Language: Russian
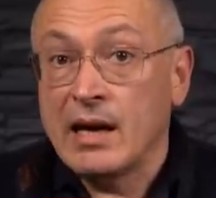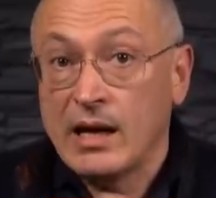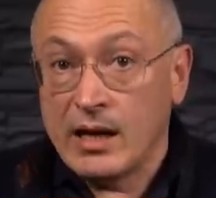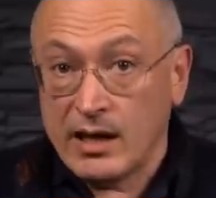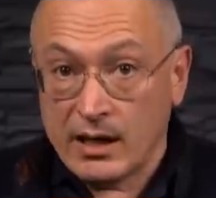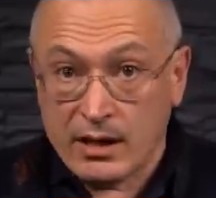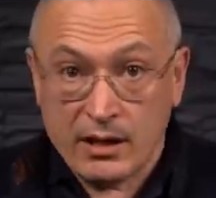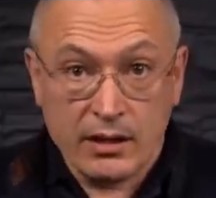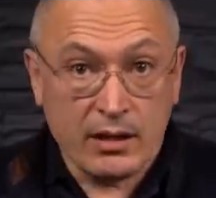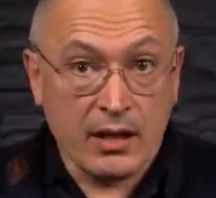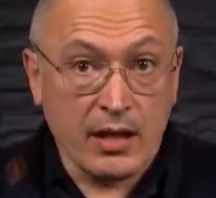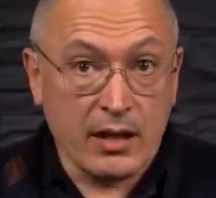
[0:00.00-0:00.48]
И
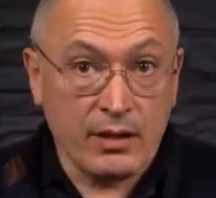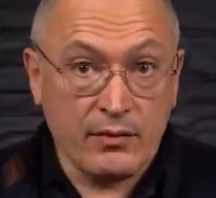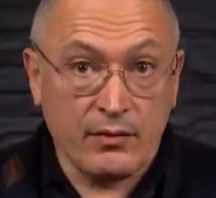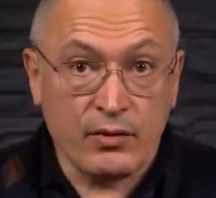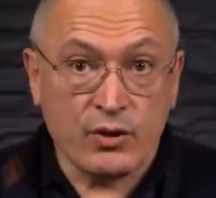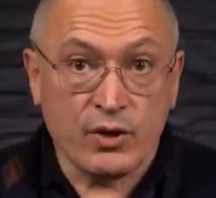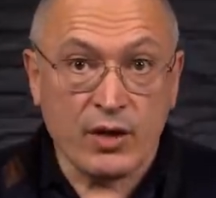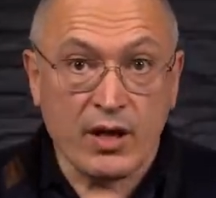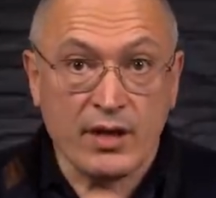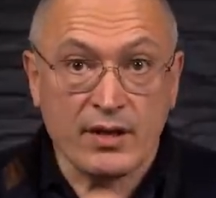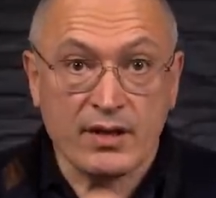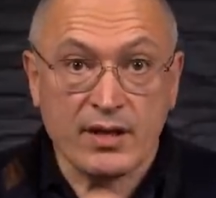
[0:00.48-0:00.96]
Китай
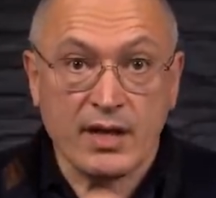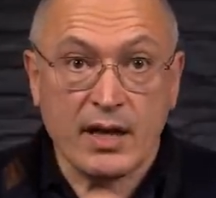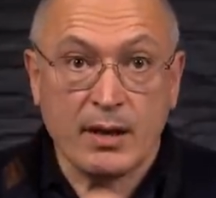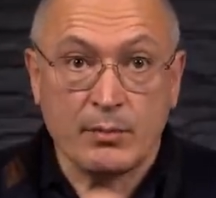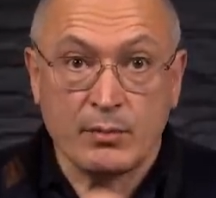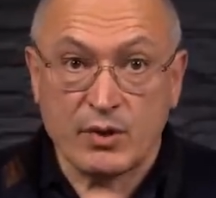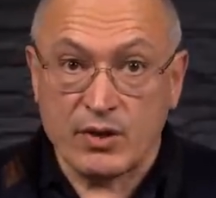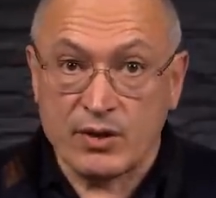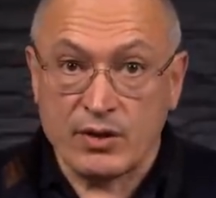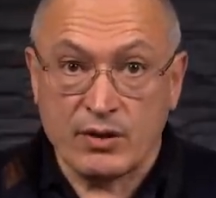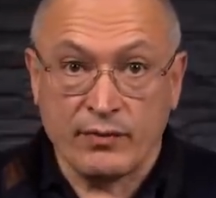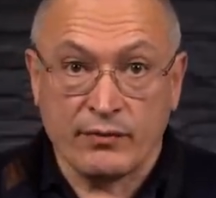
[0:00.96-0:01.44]
отвечает
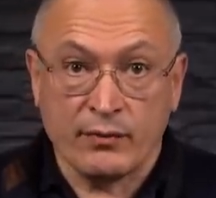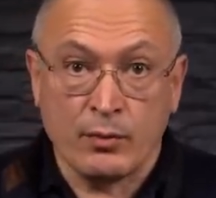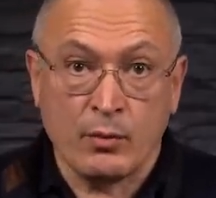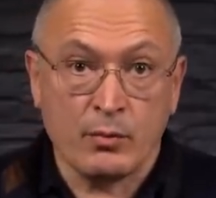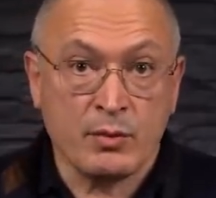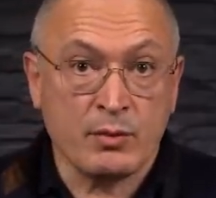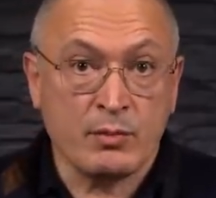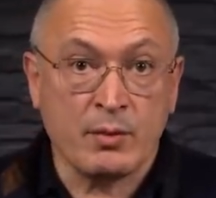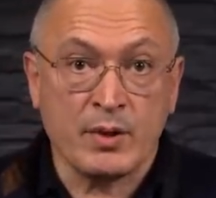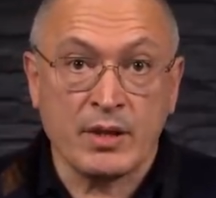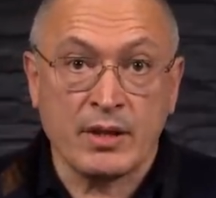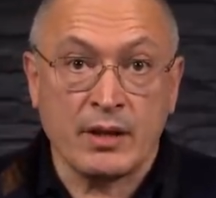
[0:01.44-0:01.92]
взаимности, в том
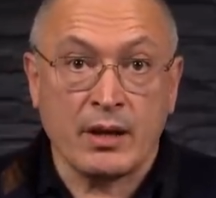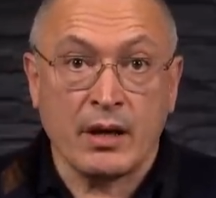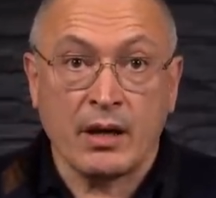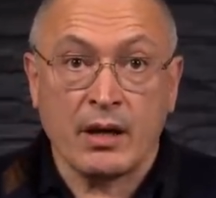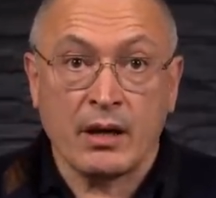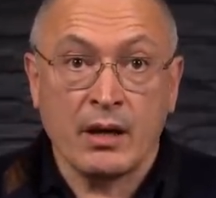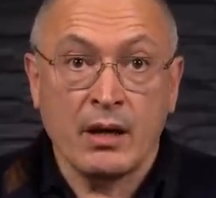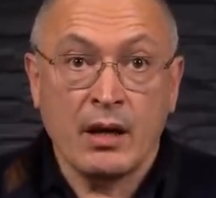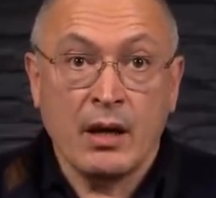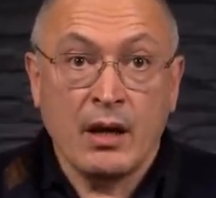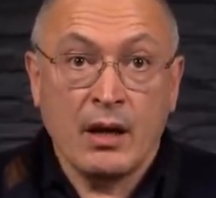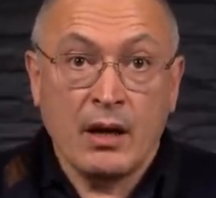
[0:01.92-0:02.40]
смысле,